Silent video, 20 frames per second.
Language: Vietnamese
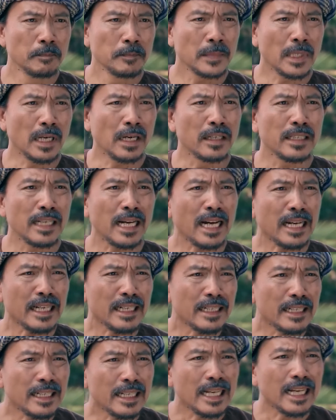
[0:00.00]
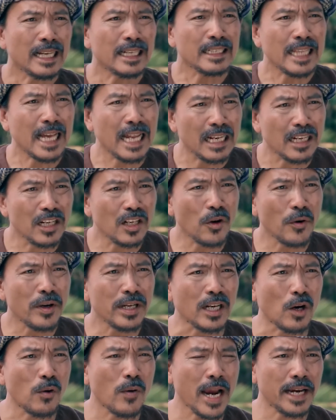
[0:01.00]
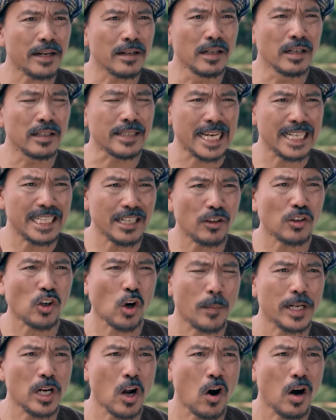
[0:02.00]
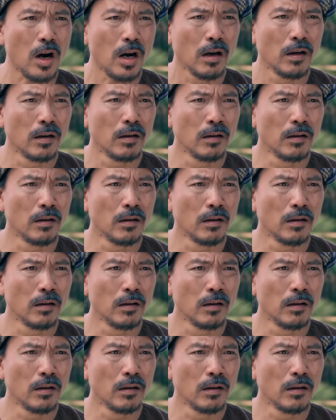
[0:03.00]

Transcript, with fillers: trời ơi Thành nói cậu hai đưa vậy sao nó còn bị đòn